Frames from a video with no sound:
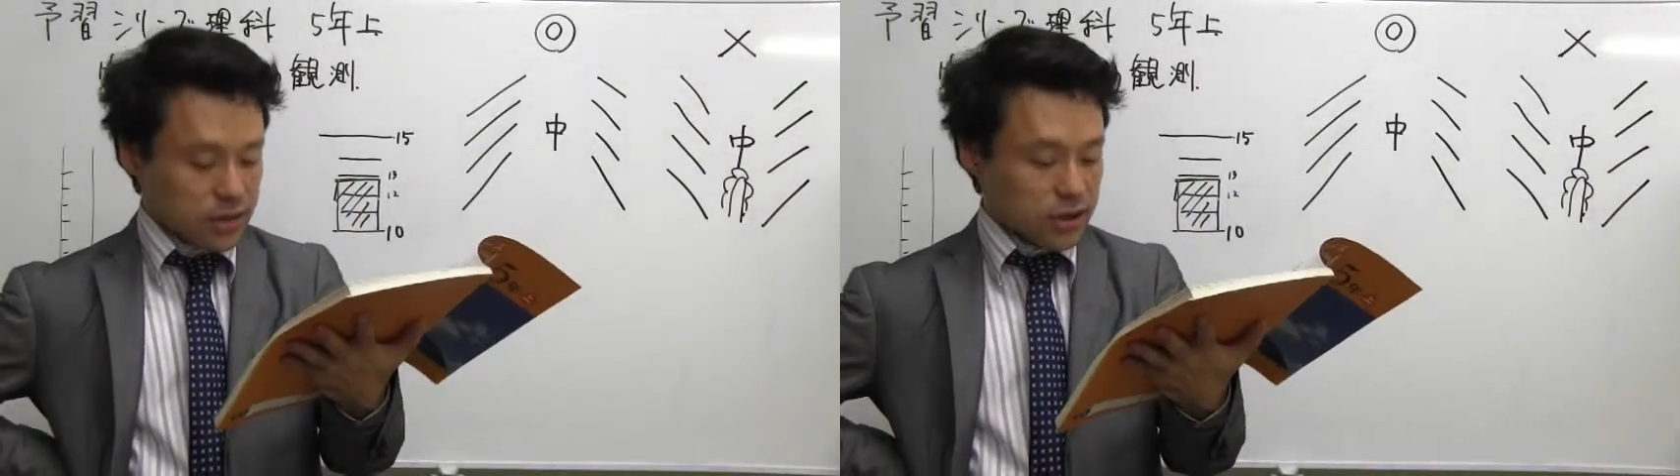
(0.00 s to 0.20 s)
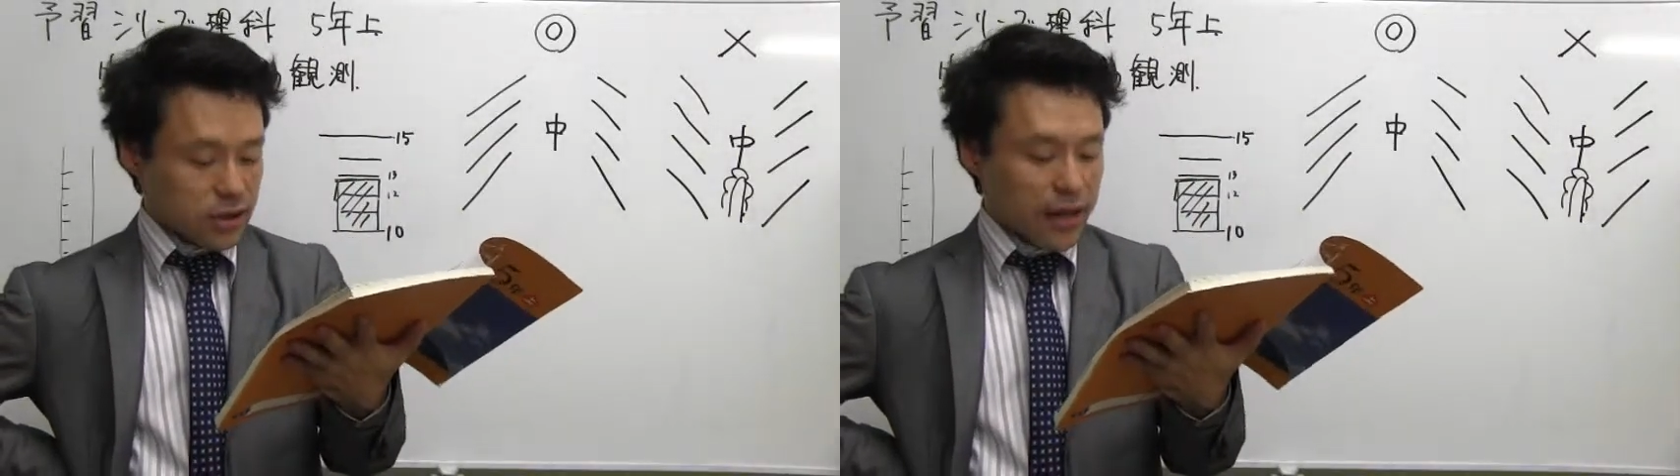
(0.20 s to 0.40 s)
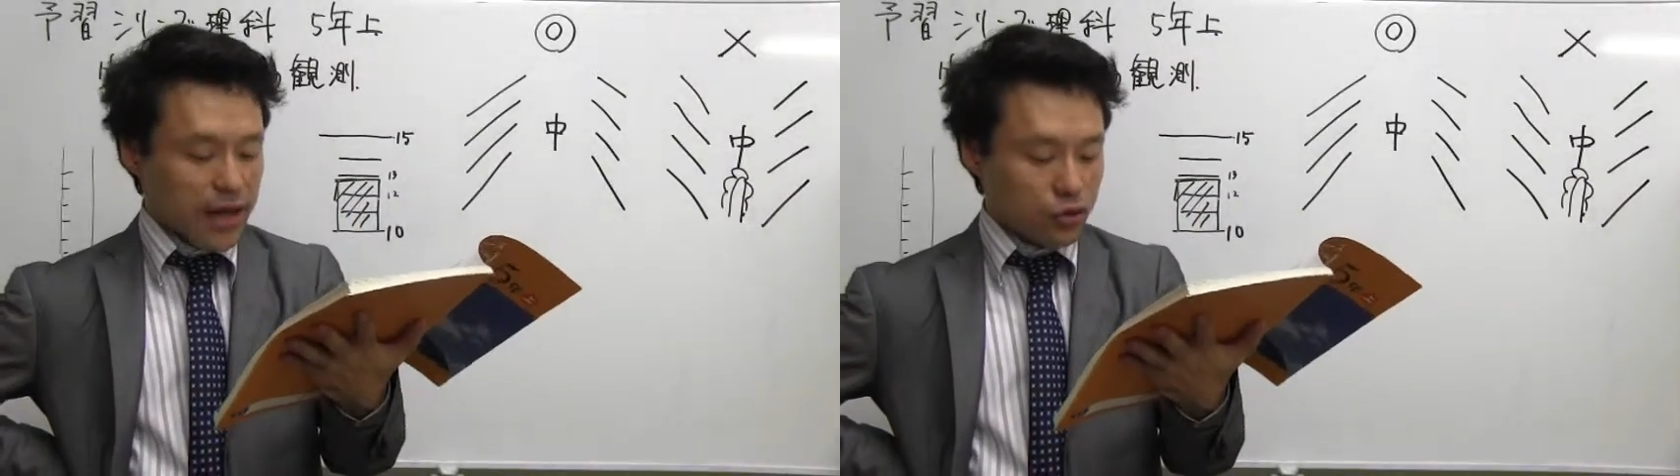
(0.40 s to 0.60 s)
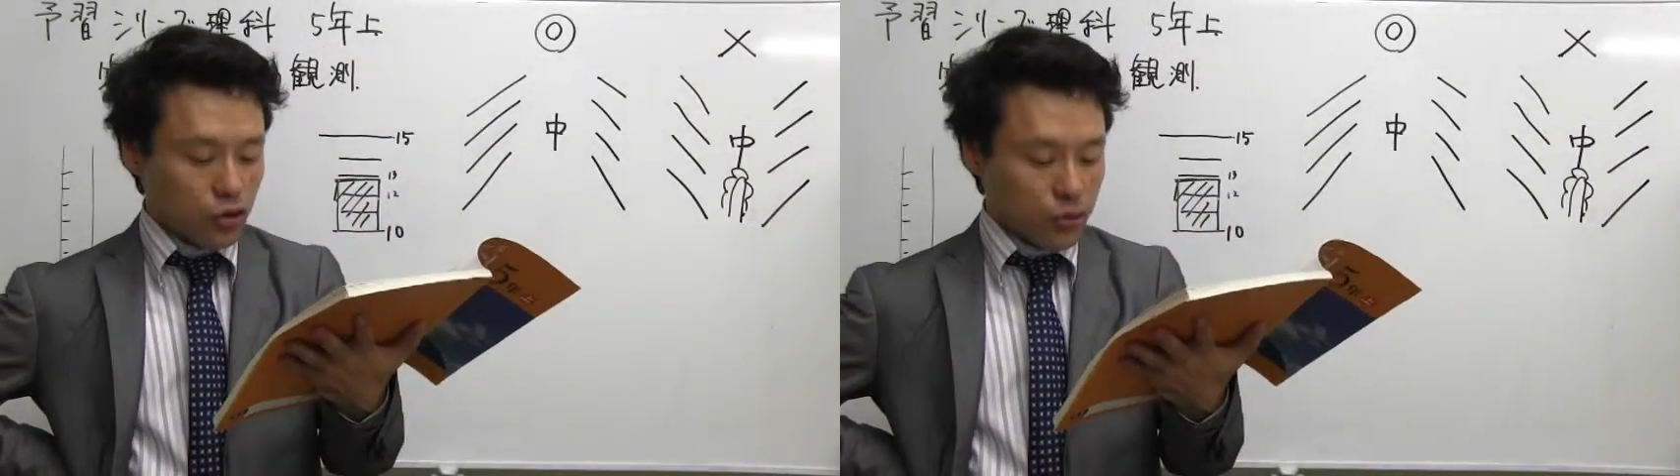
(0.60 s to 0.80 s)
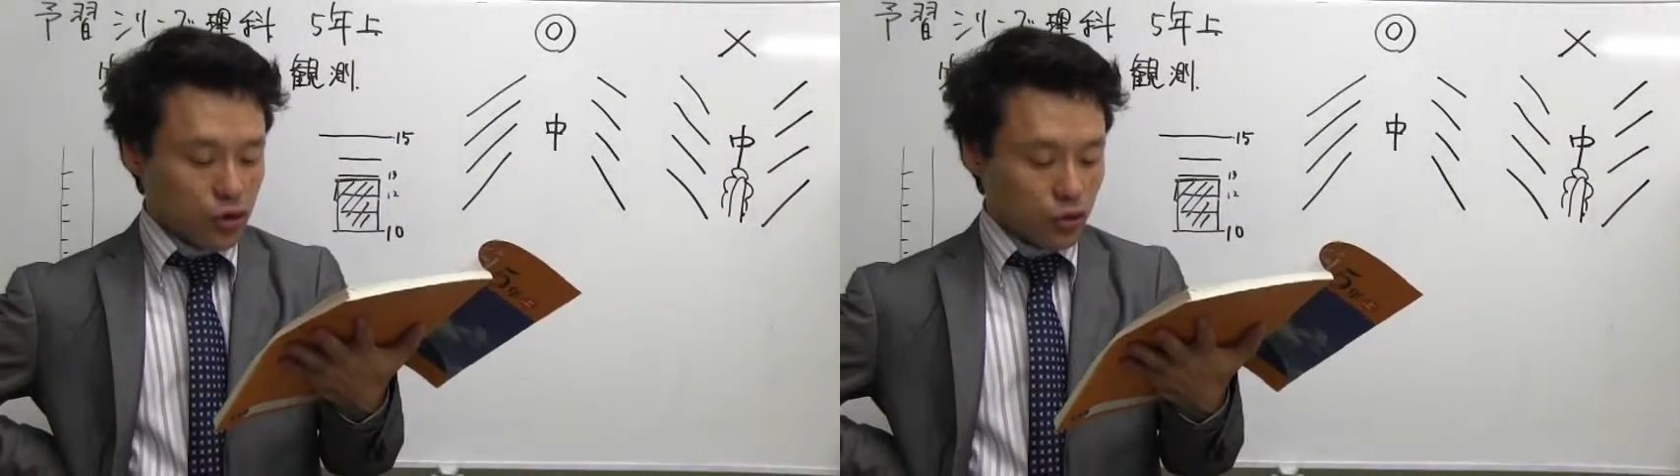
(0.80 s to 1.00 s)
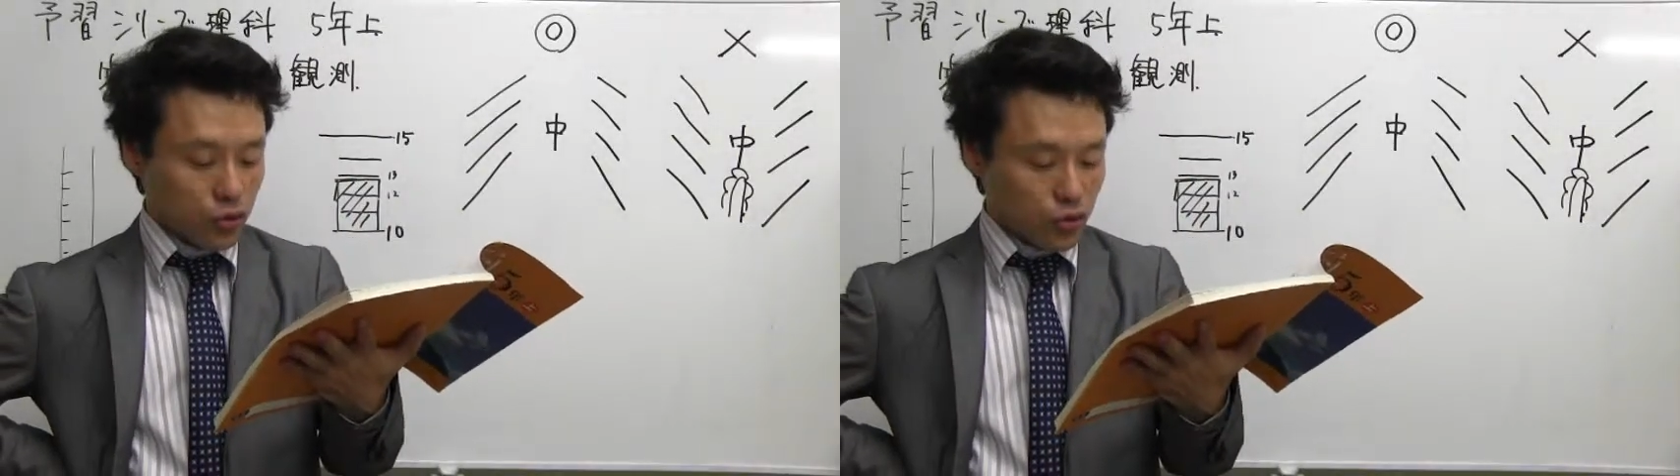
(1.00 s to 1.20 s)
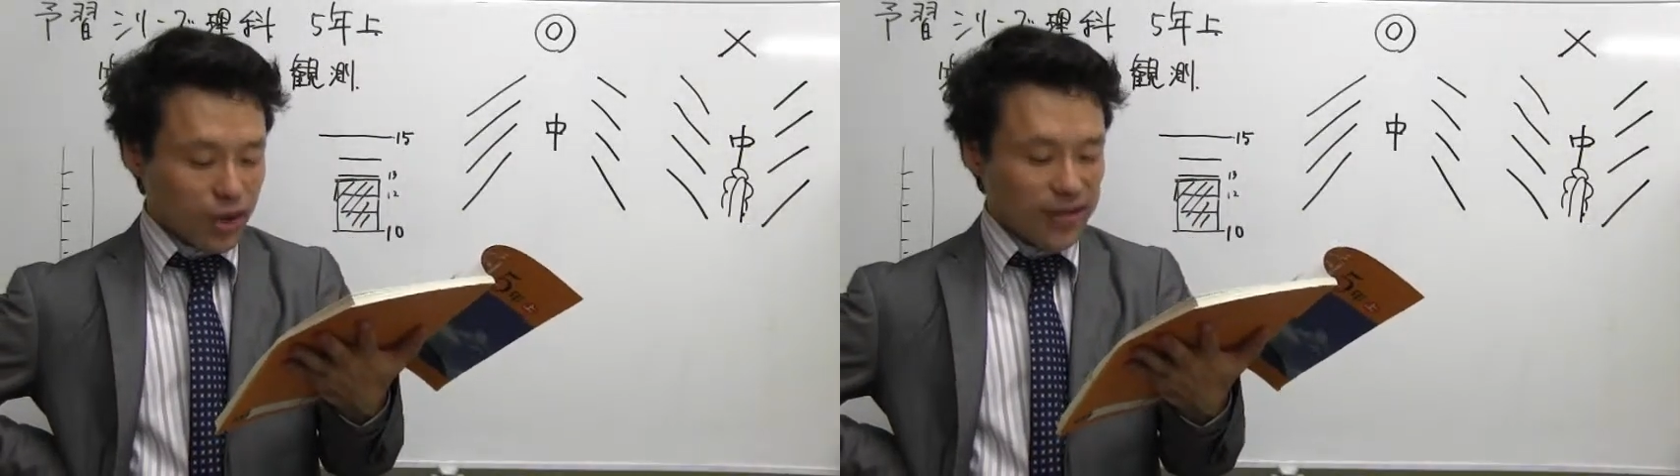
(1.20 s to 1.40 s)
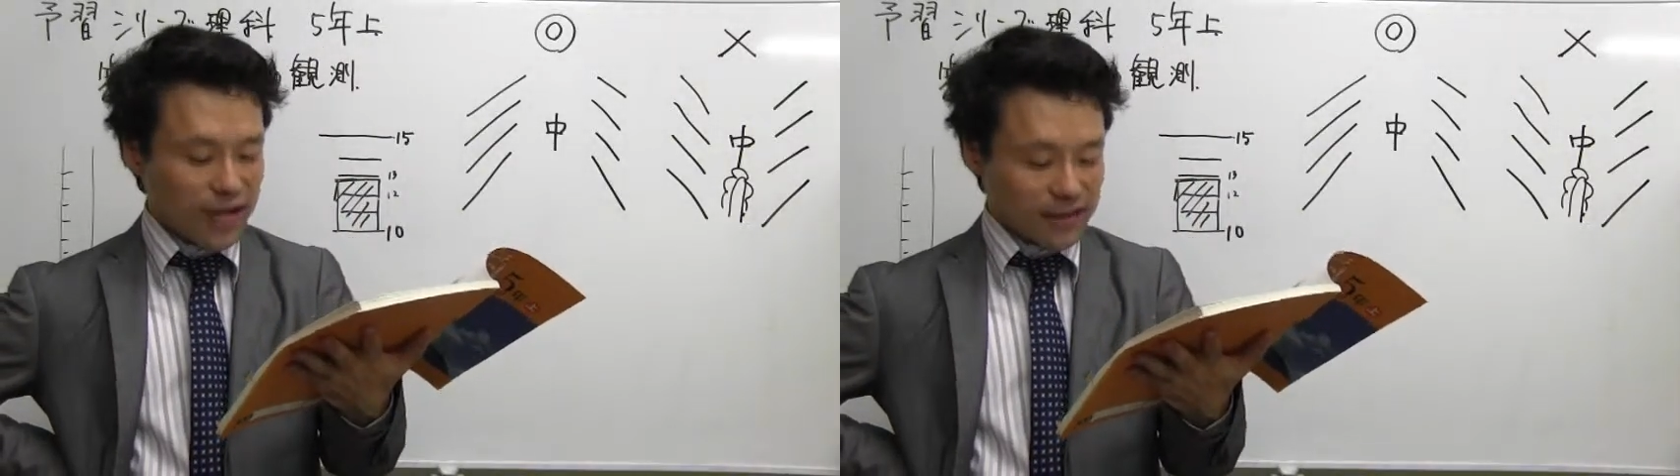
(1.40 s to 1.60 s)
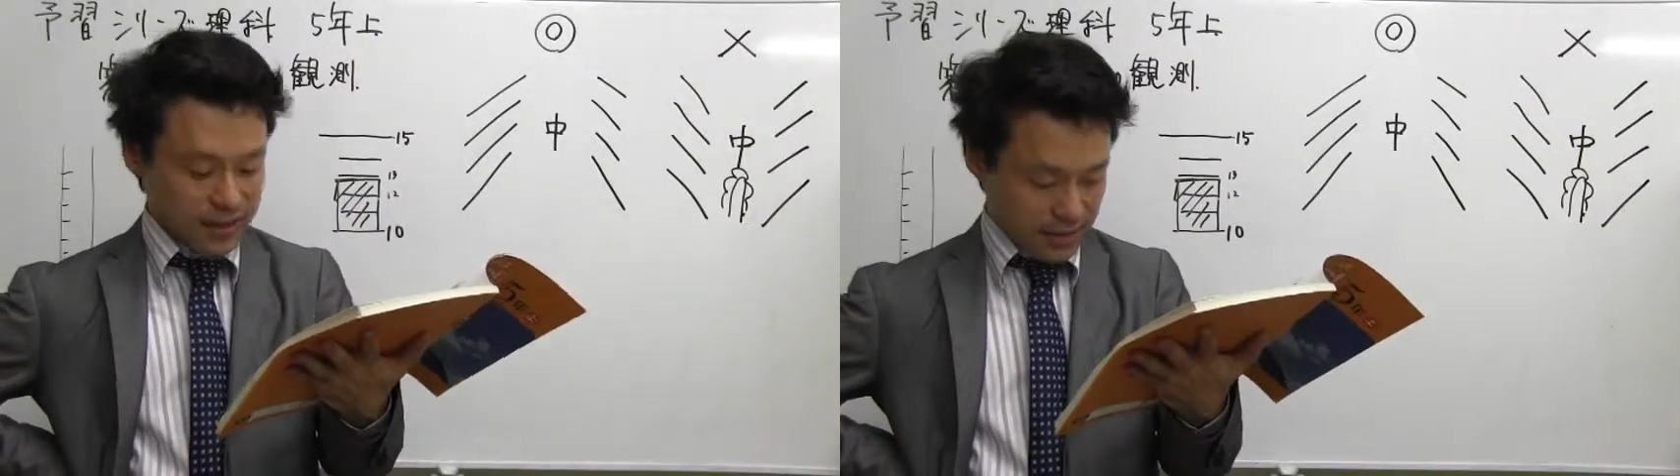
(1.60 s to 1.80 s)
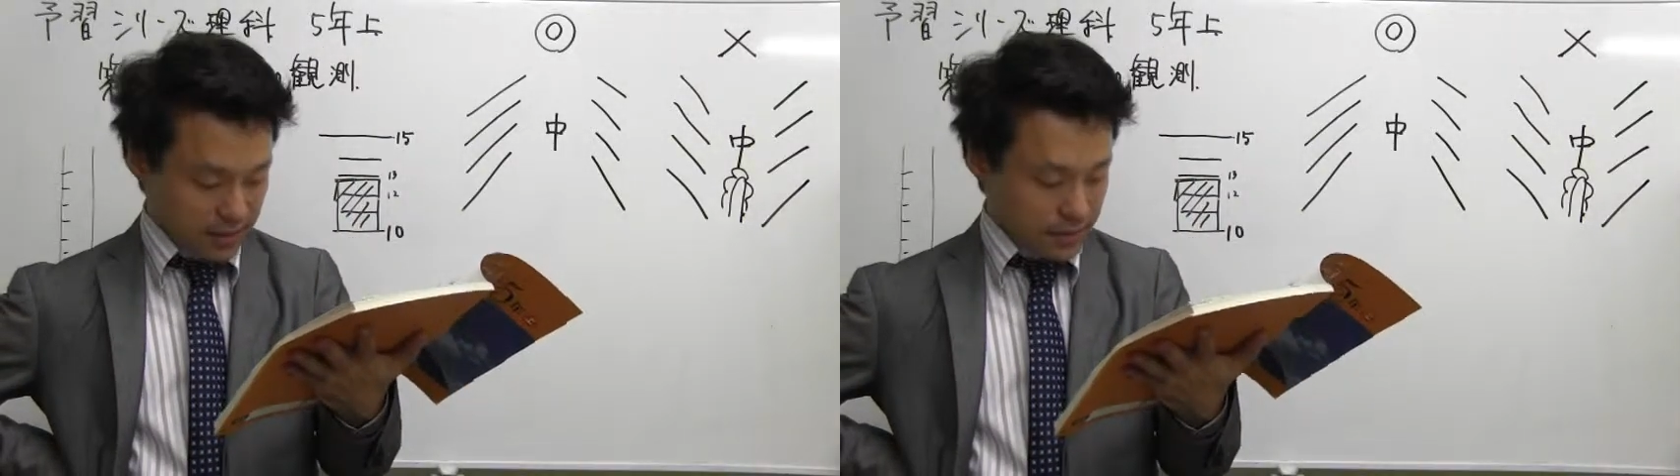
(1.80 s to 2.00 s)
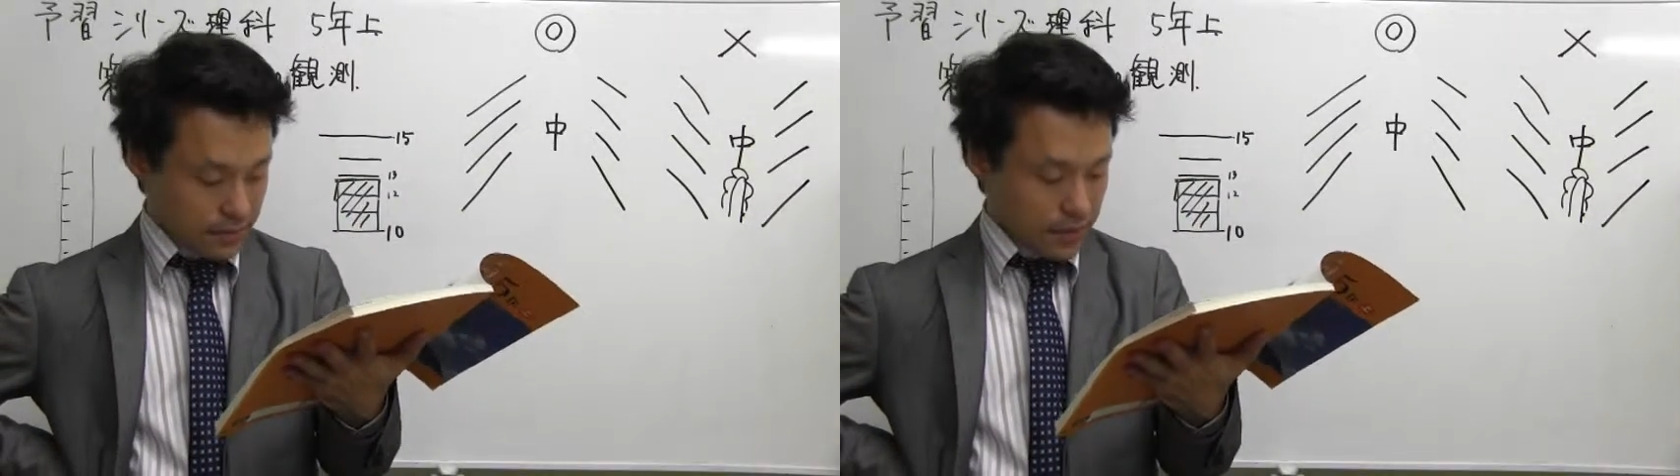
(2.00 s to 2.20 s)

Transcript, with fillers: 素早く読み取ることが大事です、